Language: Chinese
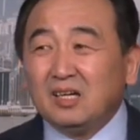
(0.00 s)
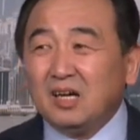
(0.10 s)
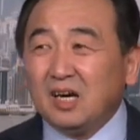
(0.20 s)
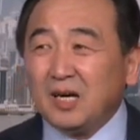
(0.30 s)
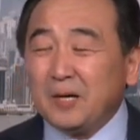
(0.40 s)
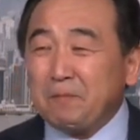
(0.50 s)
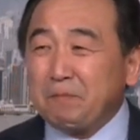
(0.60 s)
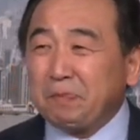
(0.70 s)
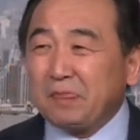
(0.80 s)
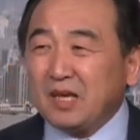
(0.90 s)
呃，
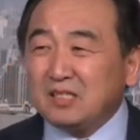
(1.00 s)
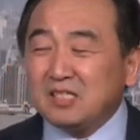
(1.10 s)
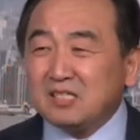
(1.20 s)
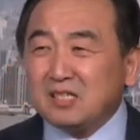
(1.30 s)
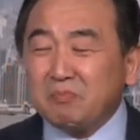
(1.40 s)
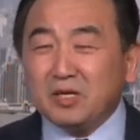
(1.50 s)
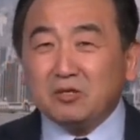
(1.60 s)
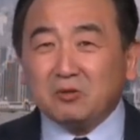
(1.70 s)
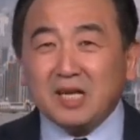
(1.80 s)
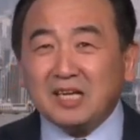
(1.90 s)
精神病
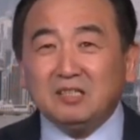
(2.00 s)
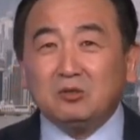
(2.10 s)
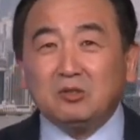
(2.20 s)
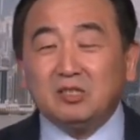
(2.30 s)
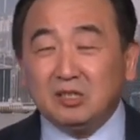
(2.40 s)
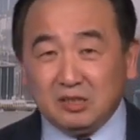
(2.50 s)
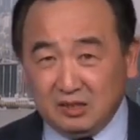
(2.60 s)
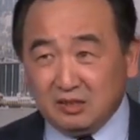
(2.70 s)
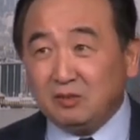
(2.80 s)
有它一一